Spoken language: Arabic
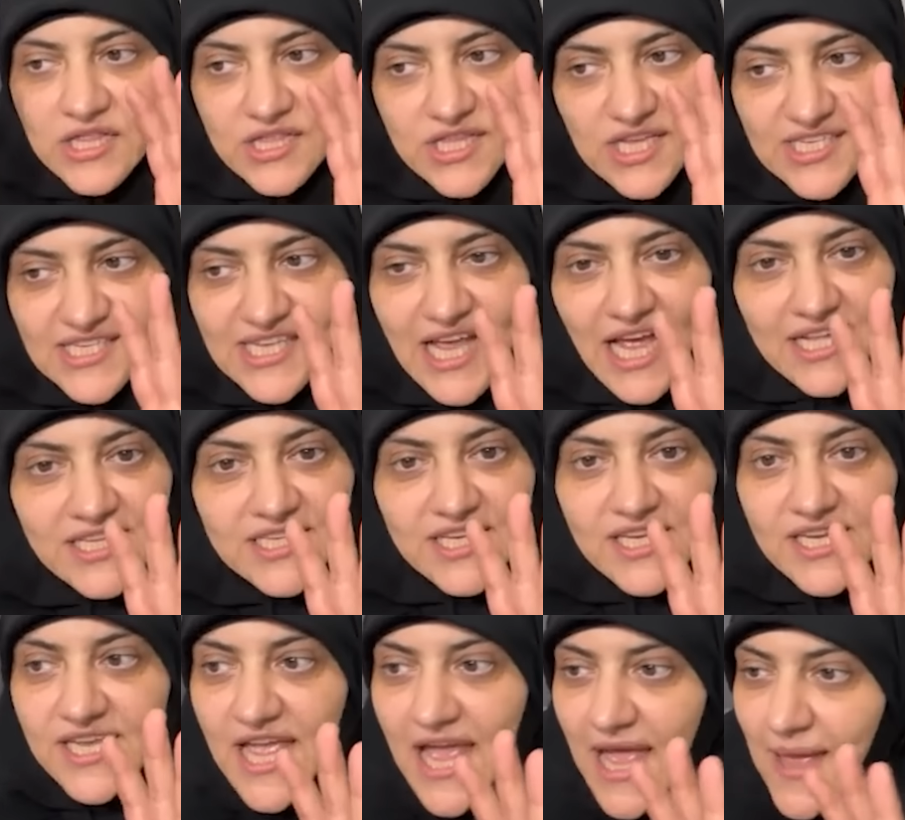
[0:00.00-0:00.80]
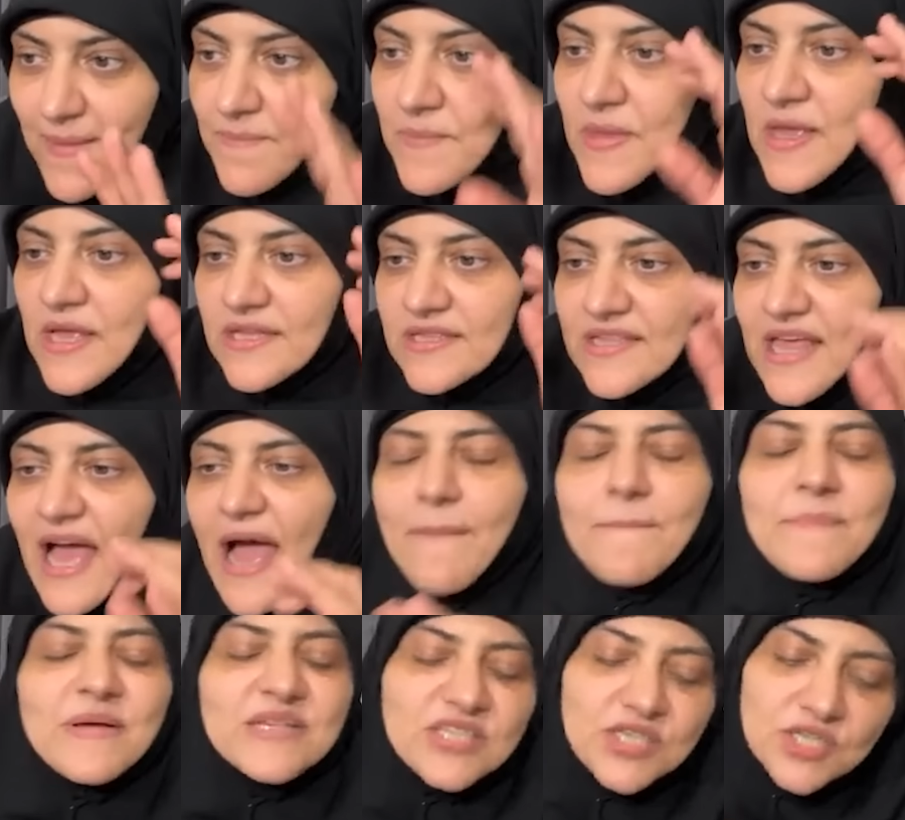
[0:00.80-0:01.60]
تسعة ايام
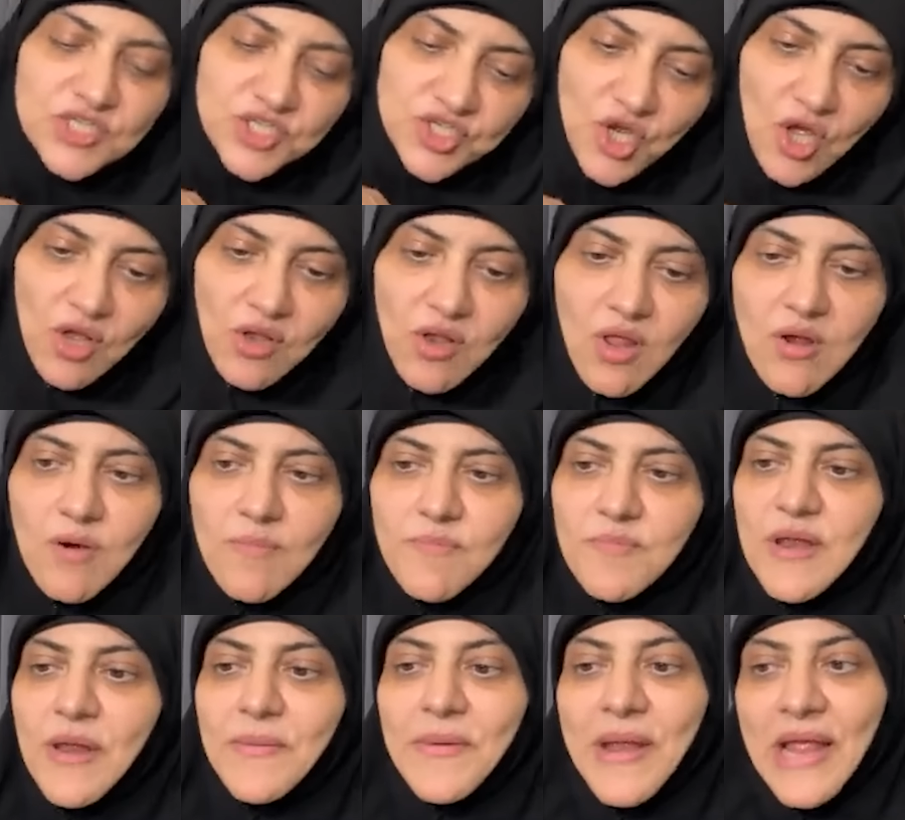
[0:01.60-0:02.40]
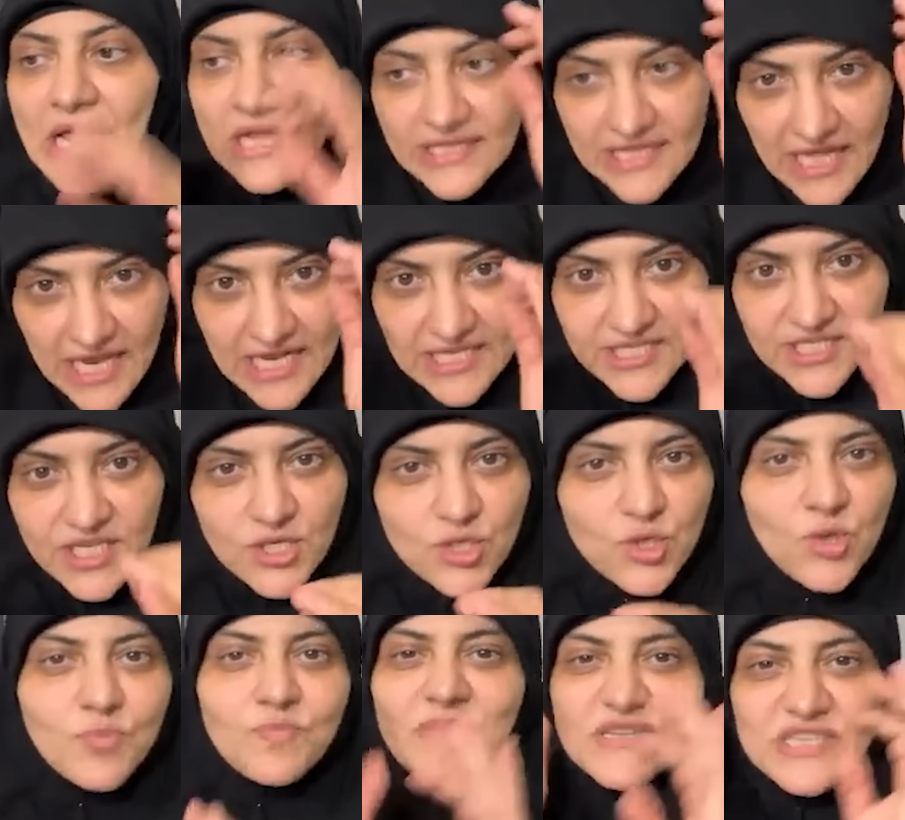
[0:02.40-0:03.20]
تعب بس ان شاء الله ربنا
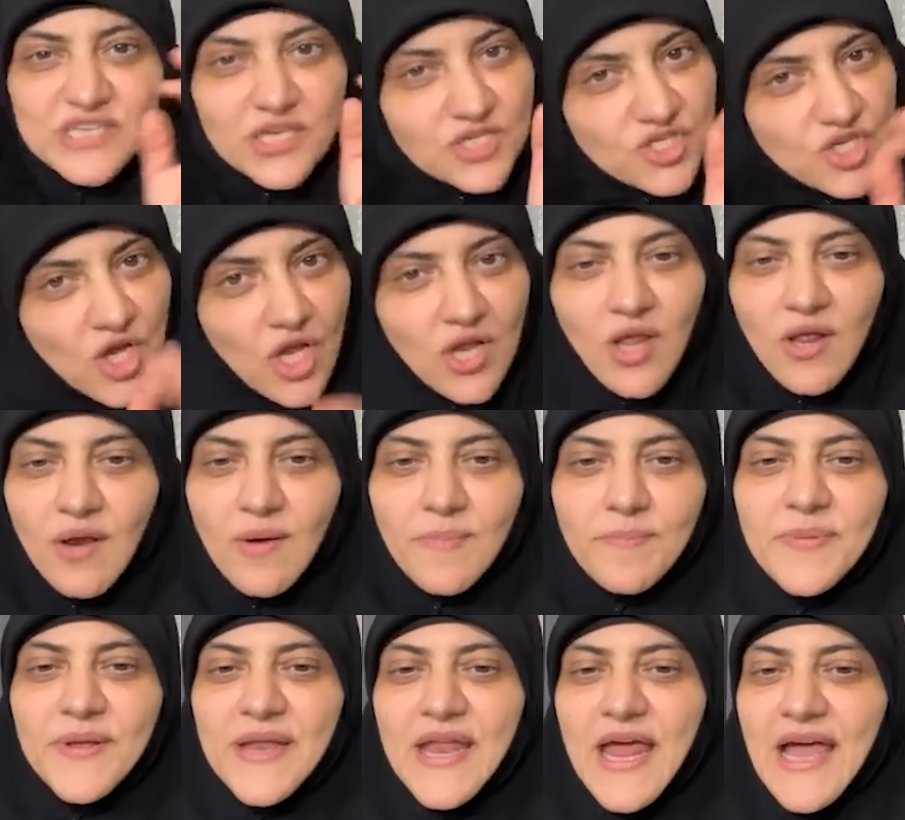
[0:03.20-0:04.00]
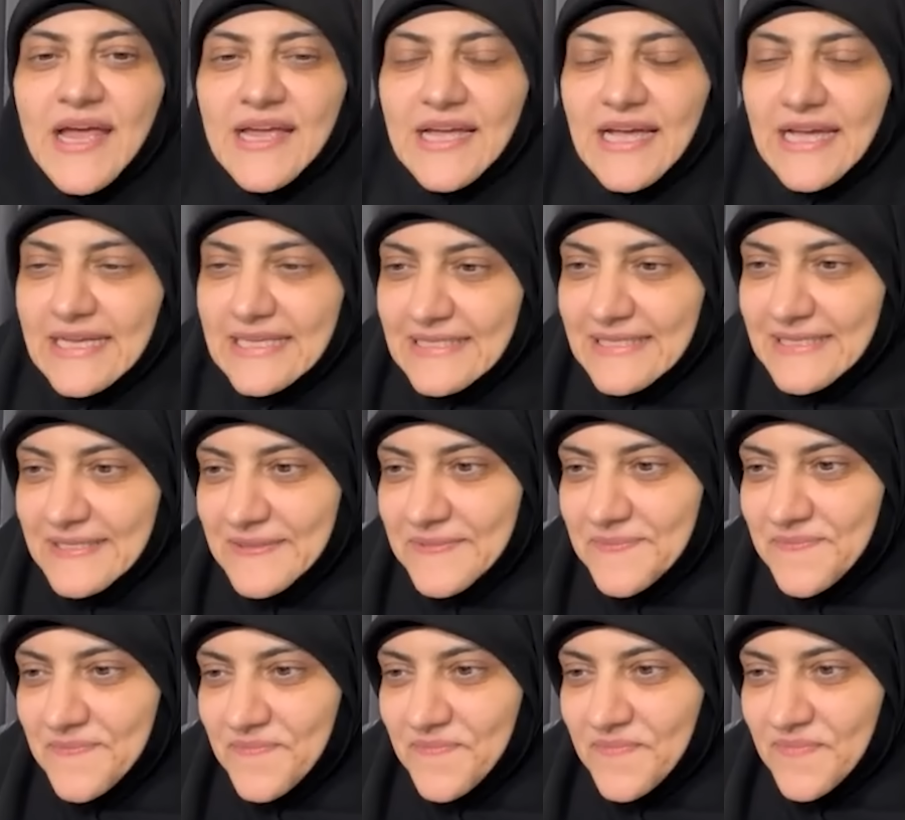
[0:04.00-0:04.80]
30 يوم بس ان شاء الله ربنا
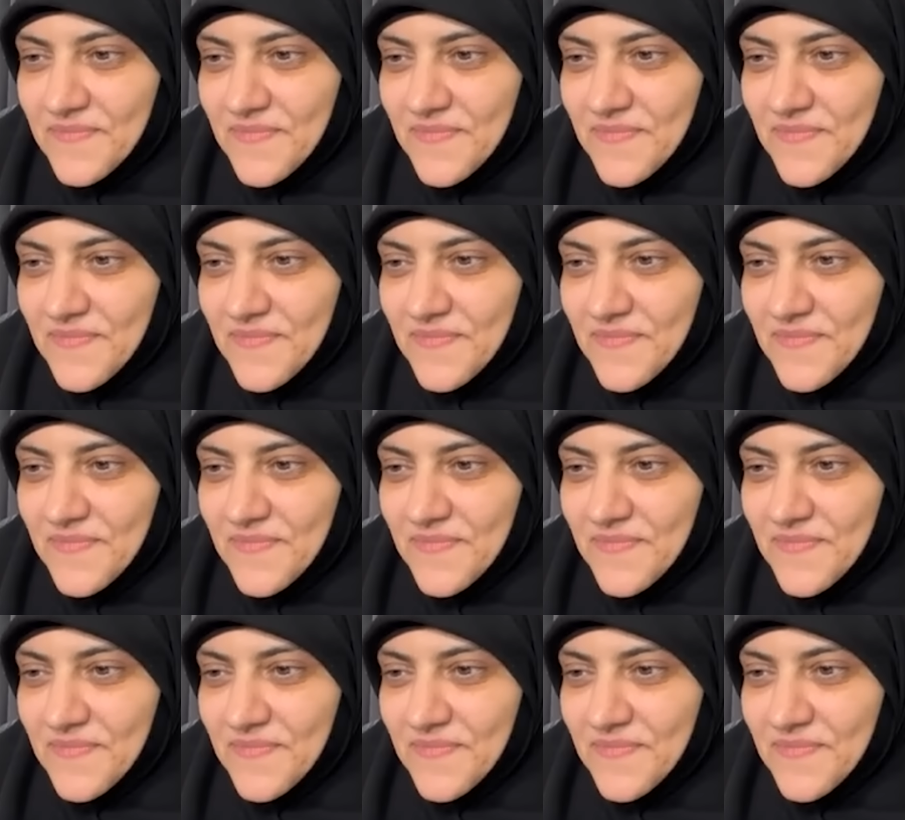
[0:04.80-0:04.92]
هيعيني